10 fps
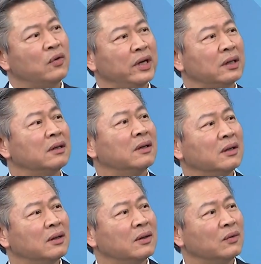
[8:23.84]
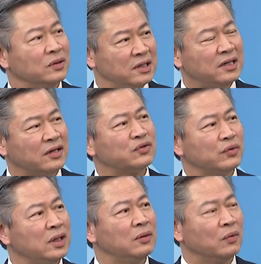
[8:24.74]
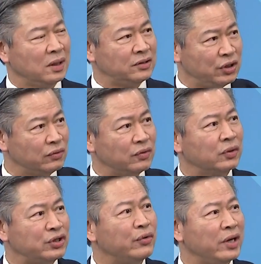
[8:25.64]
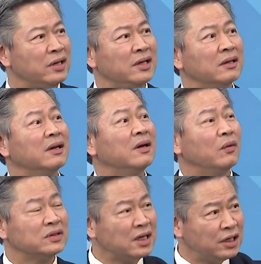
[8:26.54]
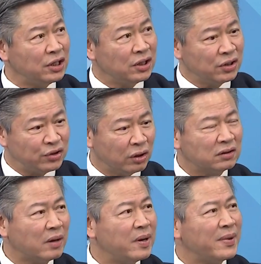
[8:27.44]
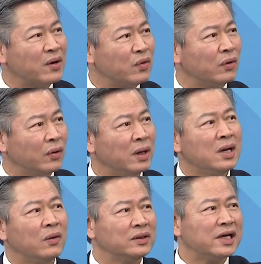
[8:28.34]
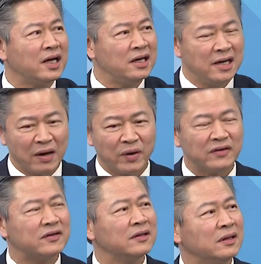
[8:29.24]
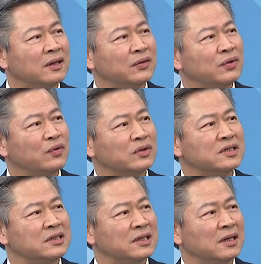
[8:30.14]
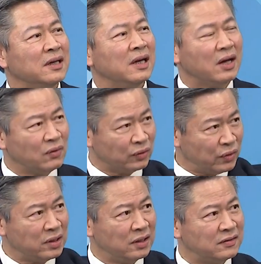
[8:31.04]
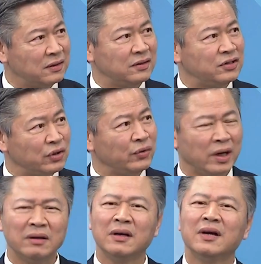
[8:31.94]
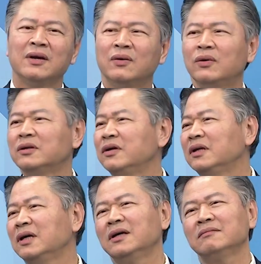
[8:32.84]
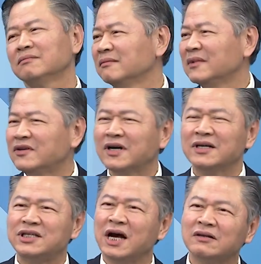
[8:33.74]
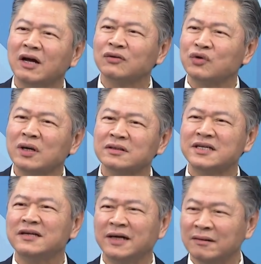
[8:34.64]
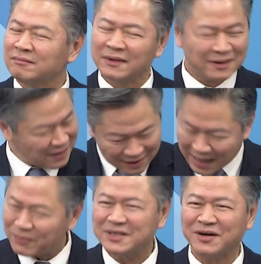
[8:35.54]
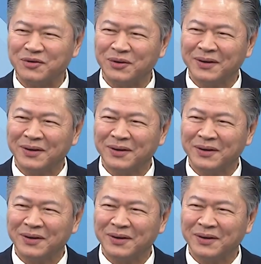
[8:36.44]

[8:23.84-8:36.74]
惠，我人道主义，我救我救援你，我让你穷到没办法过活，我再给你两块四去过日子，然后我对你是救援。我觉得这个强盗装圣人更看不下去。